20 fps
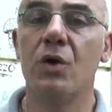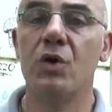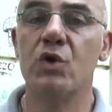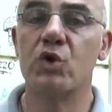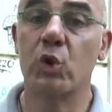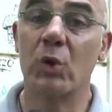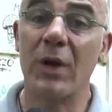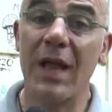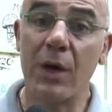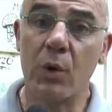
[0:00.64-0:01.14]

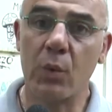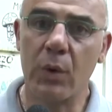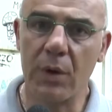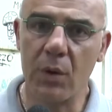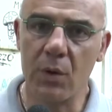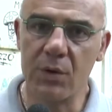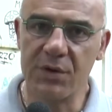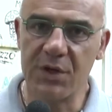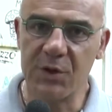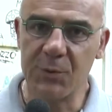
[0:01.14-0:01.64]
Sull'acqua
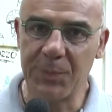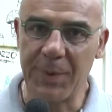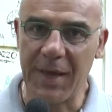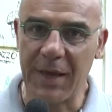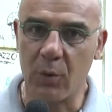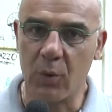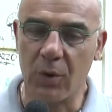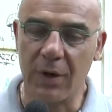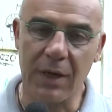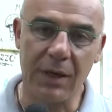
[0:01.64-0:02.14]
non si
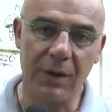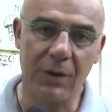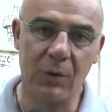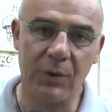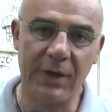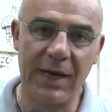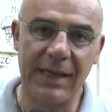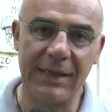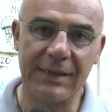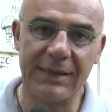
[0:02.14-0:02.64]
specula,
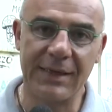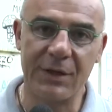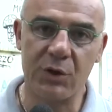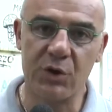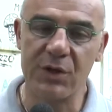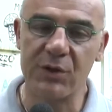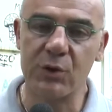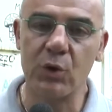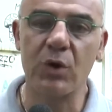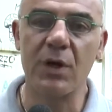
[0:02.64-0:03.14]
un'altra
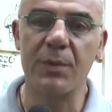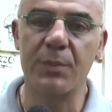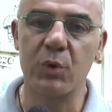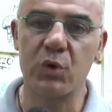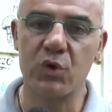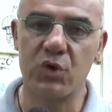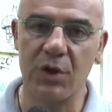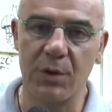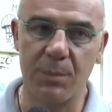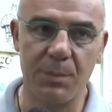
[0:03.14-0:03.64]
gestione
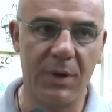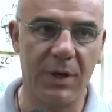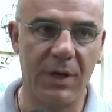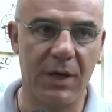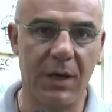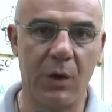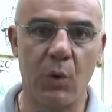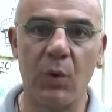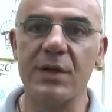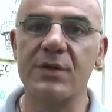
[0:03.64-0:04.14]

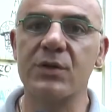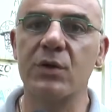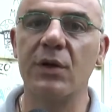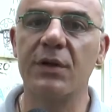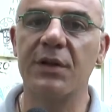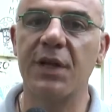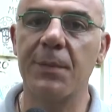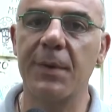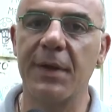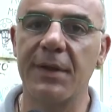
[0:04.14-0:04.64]
possibile. Questo è il
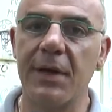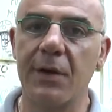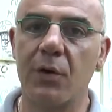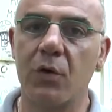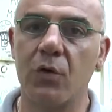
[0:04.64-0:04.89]
tema del